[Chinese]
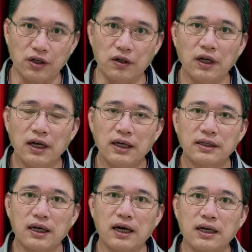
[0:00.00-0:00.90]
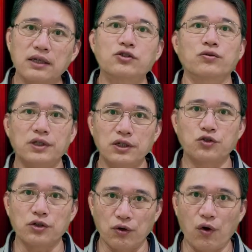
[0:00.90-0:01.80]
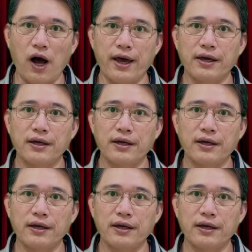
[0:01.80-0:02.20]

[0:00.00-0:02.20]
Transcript: 候，它更容易损坏。